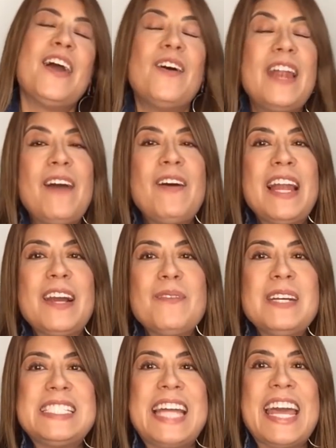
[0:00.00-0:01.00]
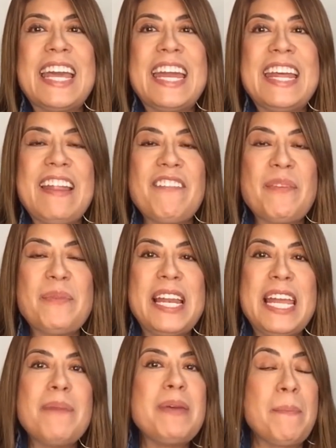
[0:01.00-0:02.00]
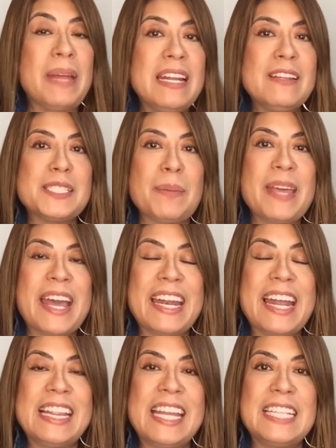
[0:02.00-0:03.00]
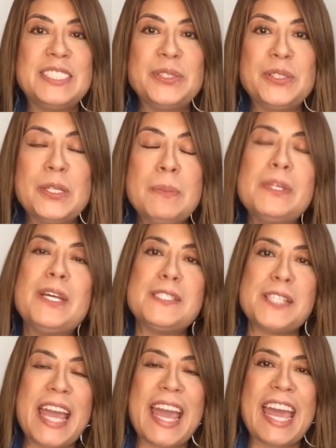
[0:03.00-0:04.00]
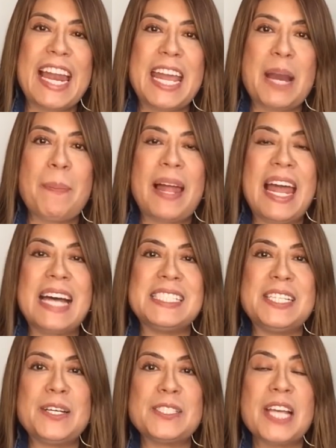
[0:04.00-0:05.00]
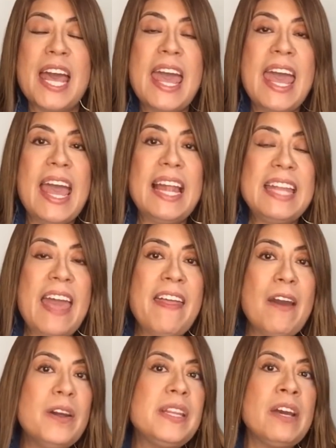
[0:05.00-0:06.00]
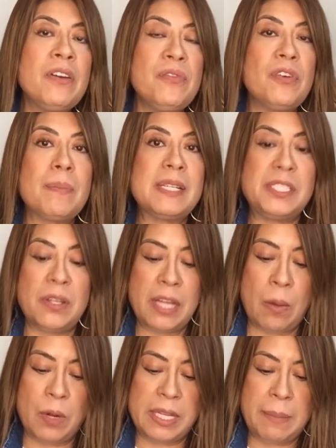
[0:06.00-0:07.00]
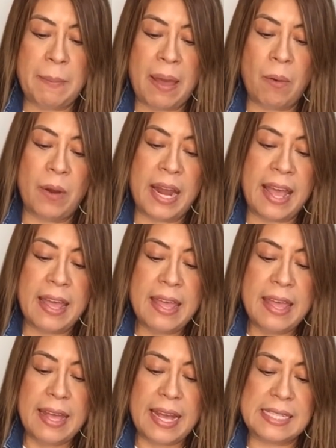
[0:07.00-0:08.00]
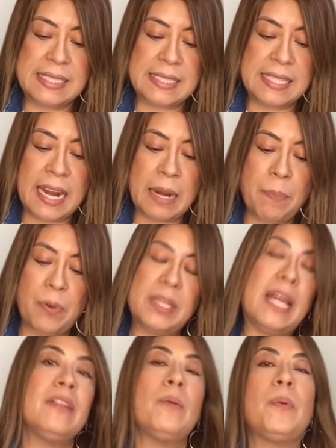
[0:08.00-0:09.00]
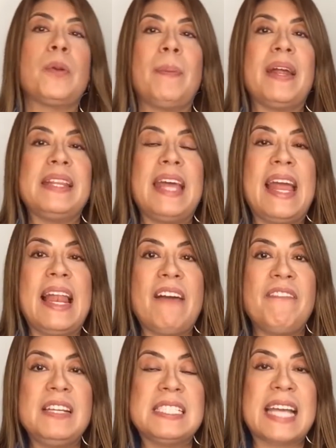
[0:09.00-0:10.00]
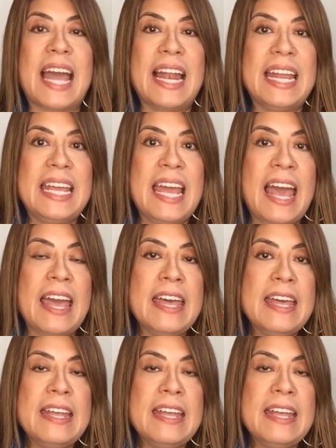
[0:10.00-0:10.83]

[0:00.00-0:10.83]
Hola, hola, ¿cómo están querida familia? Bienvenidos a mi canal de YouTube. Yo soy Angélica Palacios. El día de hoy tengo información de última hora que se está reportando por parte de la Fiscalía